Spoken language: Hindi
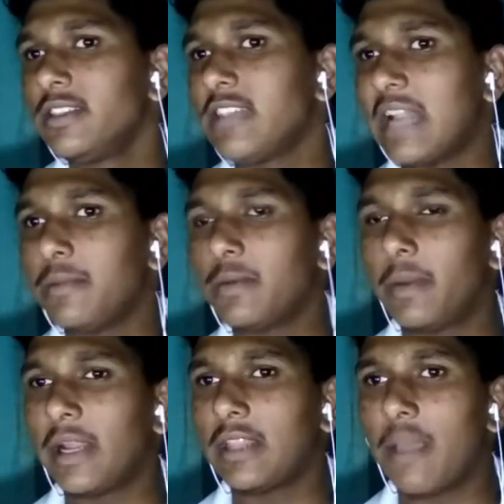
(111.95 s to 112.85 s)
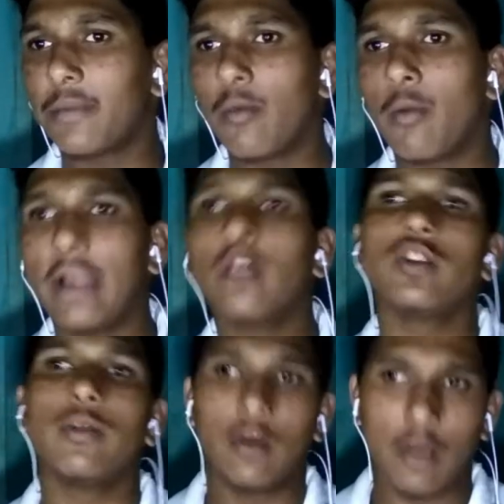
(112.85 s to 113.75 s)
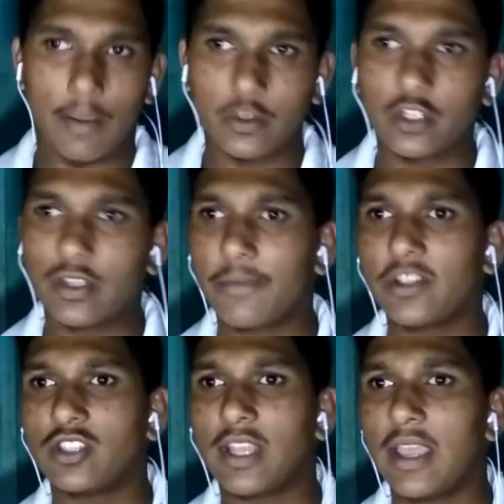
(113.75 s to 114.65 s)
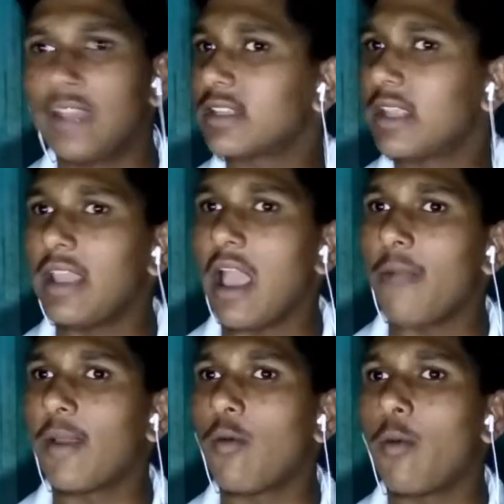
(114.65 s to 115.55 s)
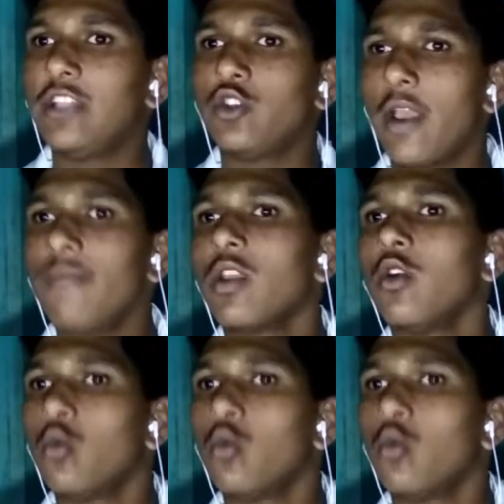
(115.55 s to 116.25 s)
चार्ज बैठाते हैं आपके मोबाइल को जो वहाँ पर जो टेम्परेचर ज़्यादा है इसके लिए आपका मोबाइल जो है